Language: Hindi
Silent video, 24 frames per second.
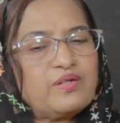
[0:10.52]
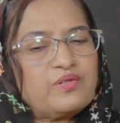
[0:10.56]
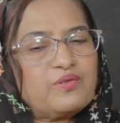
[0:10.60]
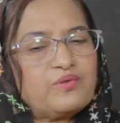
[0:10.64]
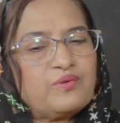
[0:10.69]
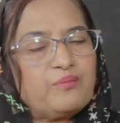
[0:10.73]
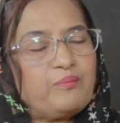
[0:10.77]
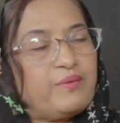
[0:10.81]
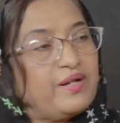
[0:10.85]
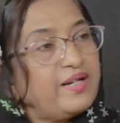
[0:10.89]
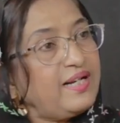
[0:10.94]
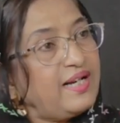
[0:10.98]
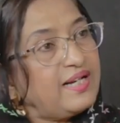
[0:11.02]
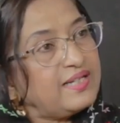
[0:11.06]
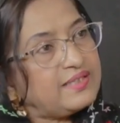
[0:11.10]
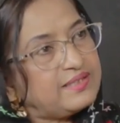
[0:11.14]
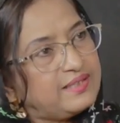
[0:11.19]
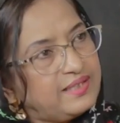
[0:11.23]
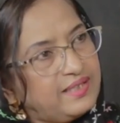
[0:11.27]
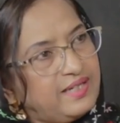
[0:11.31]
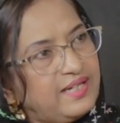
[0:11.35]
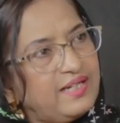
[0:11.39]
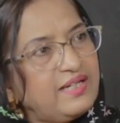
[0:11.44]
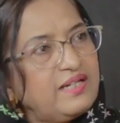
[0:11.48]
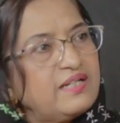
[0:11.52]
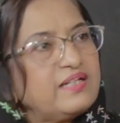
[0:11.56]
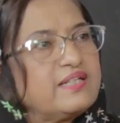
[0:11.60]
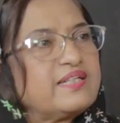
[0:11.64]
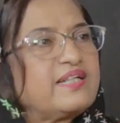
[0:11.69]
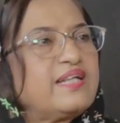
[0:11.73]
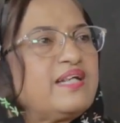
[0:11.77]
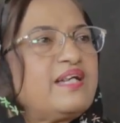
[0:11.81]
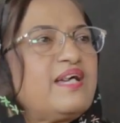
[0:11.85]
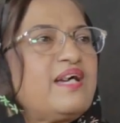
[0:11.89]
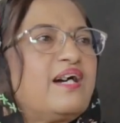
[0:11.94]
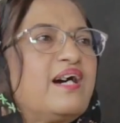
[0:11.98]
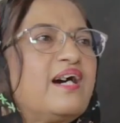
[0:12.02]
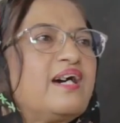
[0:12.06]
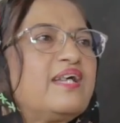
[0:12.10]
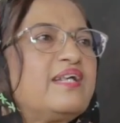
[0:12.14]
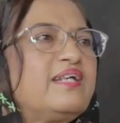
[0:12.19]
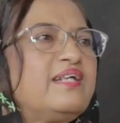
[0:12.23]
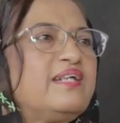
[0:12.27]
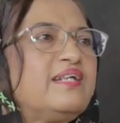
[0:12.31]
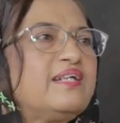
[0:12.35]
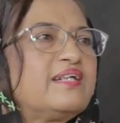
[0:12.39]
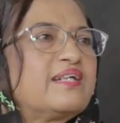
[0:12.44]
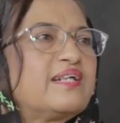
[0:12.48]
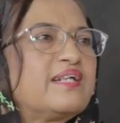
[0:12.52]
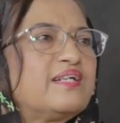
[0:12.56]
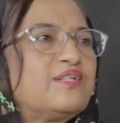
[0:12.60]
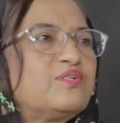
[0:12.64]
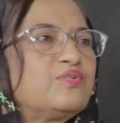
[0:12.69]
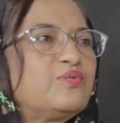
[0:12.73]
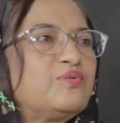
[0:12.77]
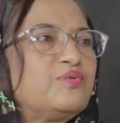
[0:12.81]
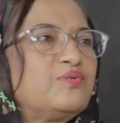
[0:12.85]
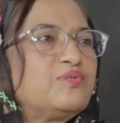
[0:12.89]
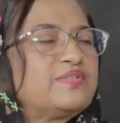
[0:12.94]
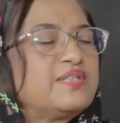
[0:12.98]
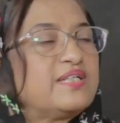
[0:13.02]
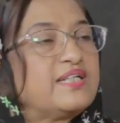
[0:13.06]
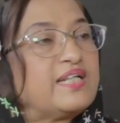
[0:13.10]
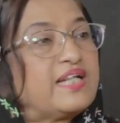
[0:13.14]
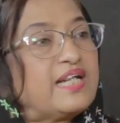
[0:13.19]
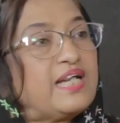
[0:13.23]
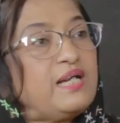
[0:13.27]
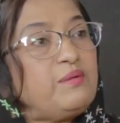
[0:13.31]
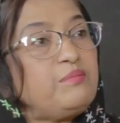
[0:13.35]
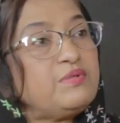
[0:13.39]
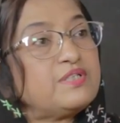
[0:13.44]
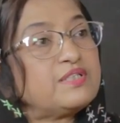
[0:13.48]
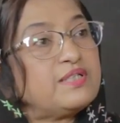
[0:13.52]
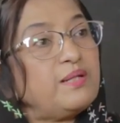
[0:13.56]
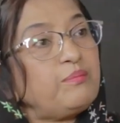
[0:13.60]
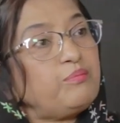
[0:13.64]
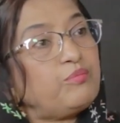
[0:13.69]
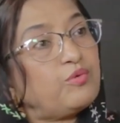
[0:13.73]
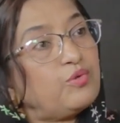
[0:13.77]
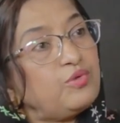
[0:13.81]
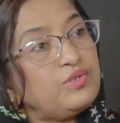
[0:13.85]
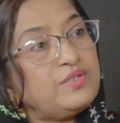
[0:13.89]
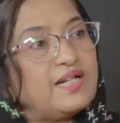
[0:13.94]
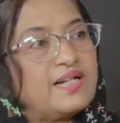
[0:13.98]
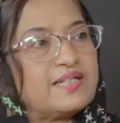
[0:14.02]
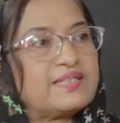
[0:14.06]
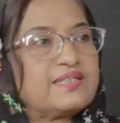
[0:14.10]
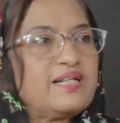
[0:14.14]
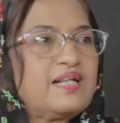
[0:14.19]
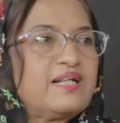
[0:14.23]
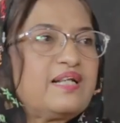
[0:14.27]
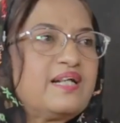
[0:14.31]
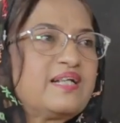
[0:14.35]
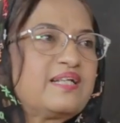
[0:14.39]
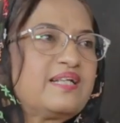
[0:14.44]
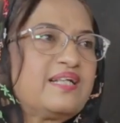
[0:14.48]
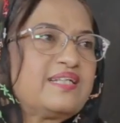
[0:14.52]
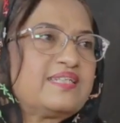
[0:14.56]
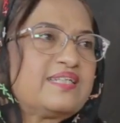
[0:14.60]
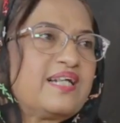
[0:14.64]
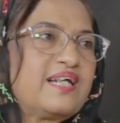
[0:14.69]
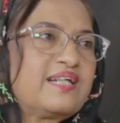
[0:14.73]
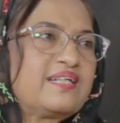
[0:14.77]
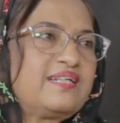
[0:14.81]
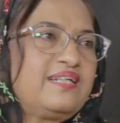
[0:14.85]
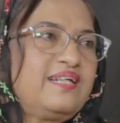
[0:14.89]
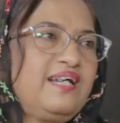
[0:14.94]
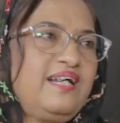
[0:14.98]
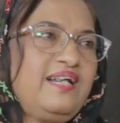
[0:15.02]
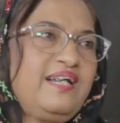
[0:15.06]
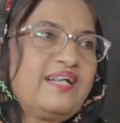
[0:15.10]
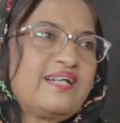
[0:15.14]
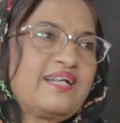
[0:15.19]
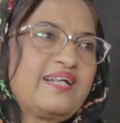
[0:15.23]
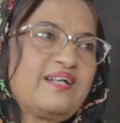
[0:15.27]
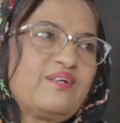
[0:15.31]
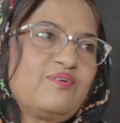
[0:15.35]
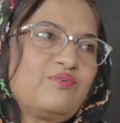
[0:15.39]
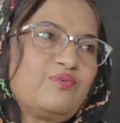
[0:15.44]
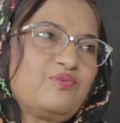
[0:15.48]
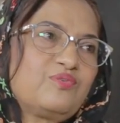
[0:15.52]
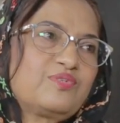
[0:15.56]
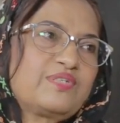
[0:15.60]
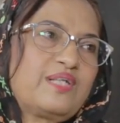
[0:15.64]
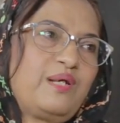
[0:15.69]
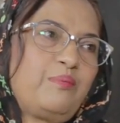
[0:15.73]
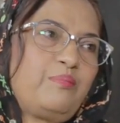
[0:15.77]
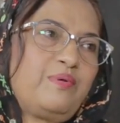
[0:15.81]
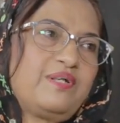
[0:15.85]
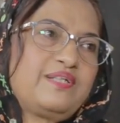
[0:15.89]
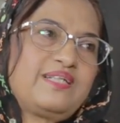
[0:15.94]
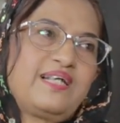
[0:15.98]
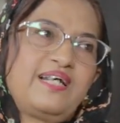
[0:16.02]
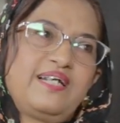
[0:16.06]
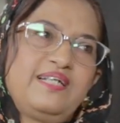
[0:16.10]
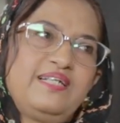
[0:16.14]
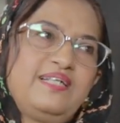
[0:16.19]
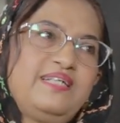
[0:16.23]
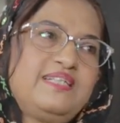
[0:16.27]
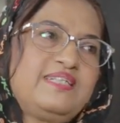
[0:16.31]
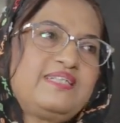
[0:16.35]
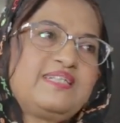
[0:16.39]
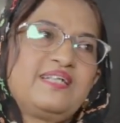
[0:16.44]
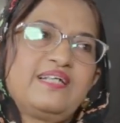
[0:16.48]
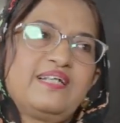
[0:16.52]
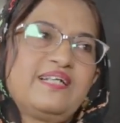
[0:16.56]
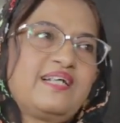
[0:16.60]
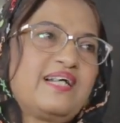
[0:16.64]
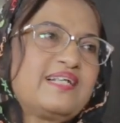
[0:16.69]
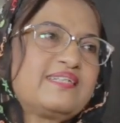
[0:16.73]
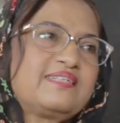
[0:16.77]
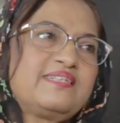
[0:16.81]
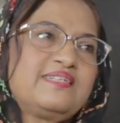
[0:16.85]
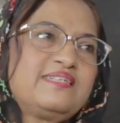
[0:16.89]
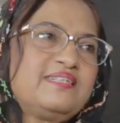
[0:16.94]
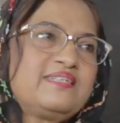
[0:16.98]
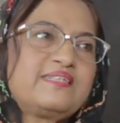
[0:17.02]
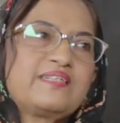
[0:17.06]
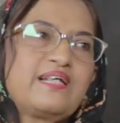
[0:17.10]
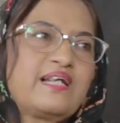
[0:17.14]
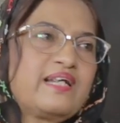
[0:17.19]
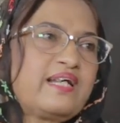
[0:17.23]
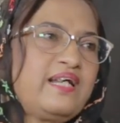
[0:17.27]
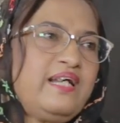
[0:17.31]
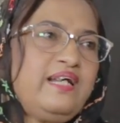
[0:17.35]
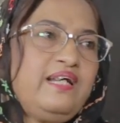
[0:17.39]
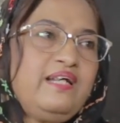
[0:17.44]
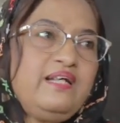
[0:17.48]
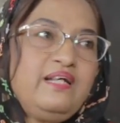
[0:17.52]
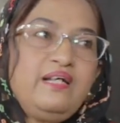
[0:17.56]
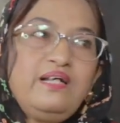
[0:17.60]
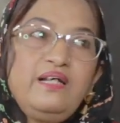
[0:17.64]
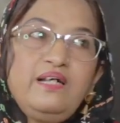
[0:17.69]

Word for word: तो मैंने ऐसी एक लड़की की कहानी कि जो ज़िंदगी में सब कुछ हासिल करना चाहती है लेकिन उसके पास जाहिर है सीधे रास्ते से चल के